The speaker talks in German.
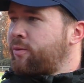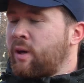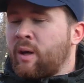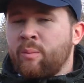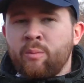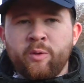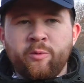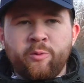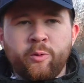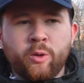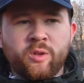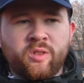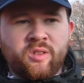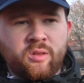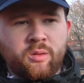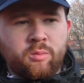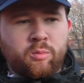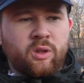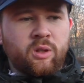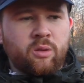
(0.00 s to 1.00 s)
Wir haben mit
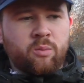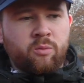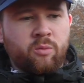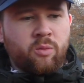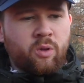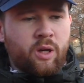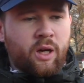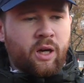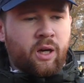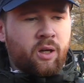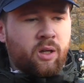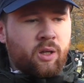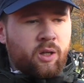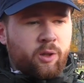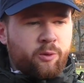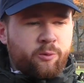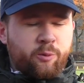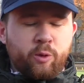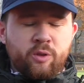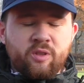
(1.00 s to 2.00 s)
14, mit einem ja,
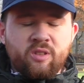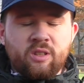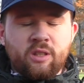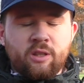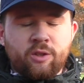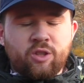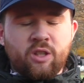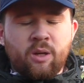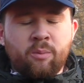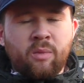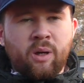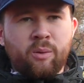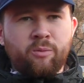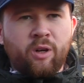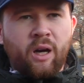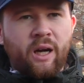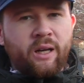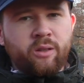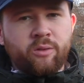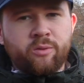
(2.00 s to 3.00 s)
14er Stamm haben
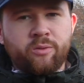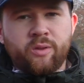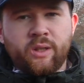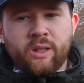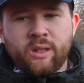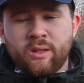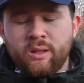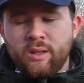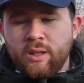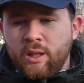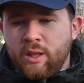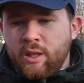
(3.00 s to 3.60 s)
wir angefangen,